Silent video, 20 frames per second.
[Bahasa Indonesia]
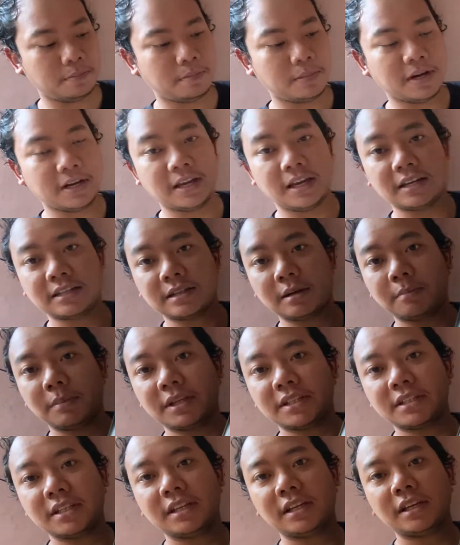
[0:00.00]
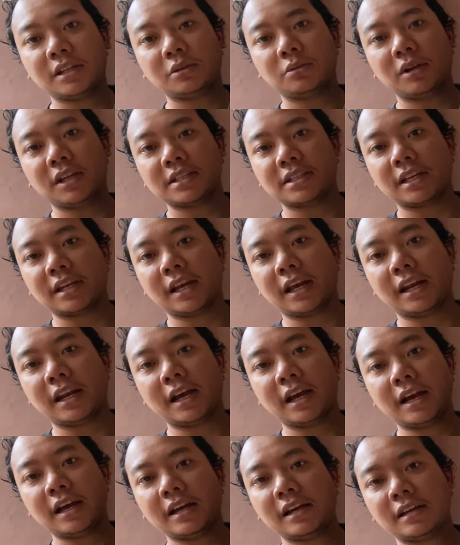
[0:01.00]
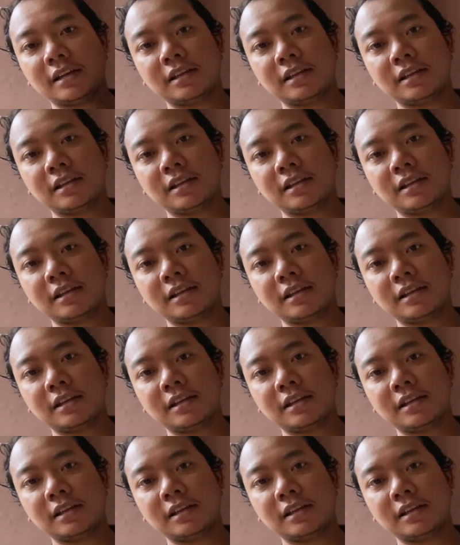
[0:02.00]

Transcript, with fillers: bagian samping sini ya tulisan NH